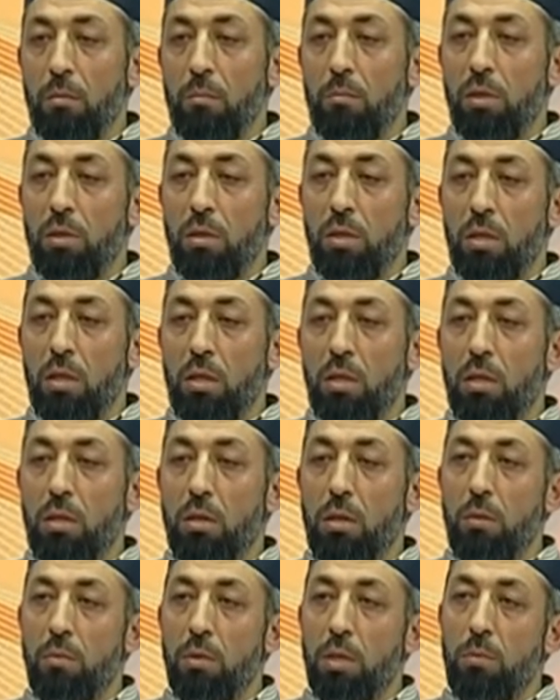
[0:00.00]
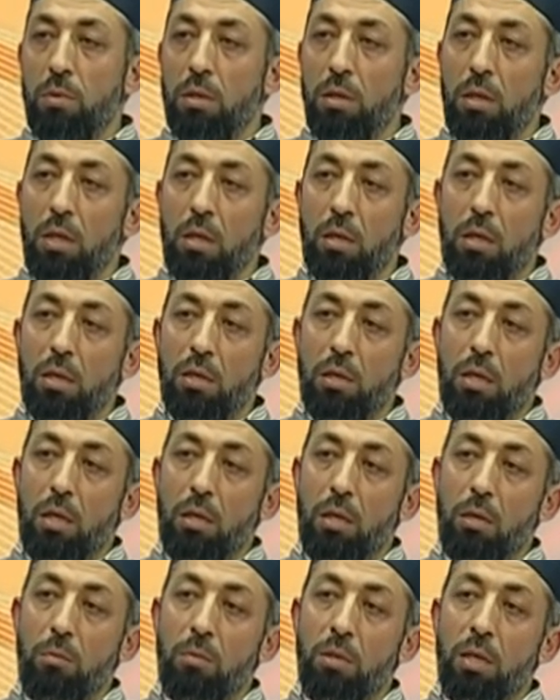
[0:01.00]
Biz dışarı çıktığımızda bizi tekrar
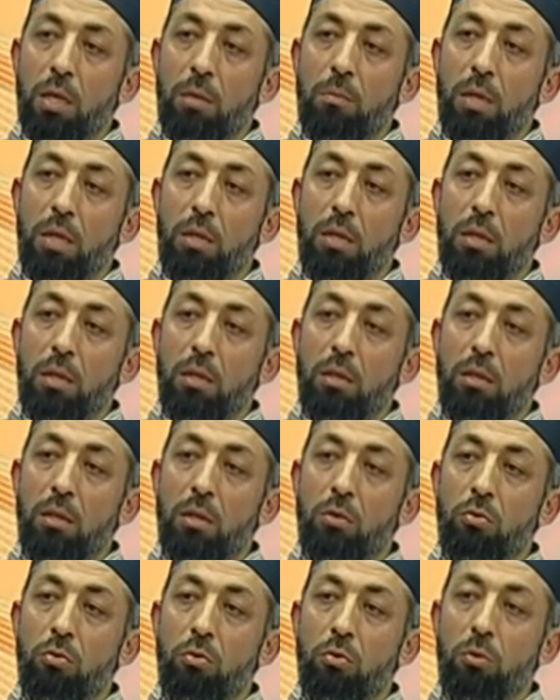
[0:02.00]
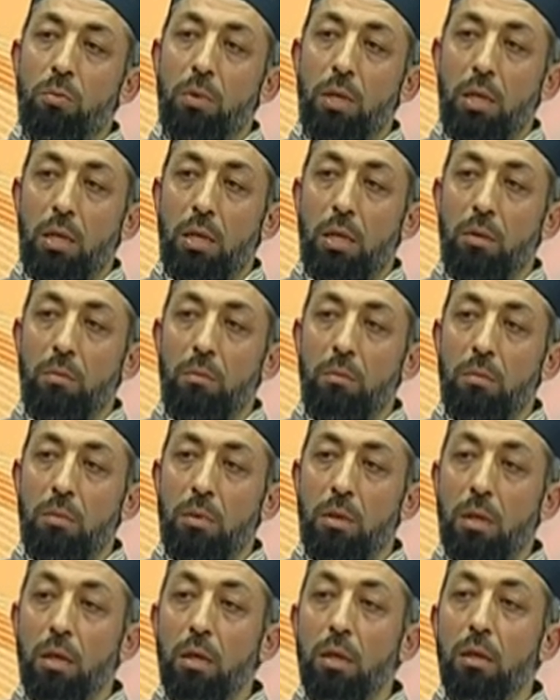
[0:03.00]
çağırdılar. Bir saat bekleyin size sonuç bildirelim
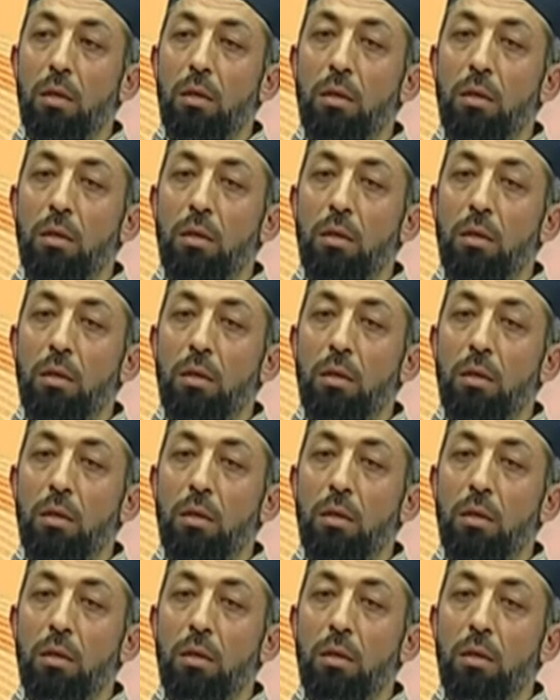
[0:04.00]
diye.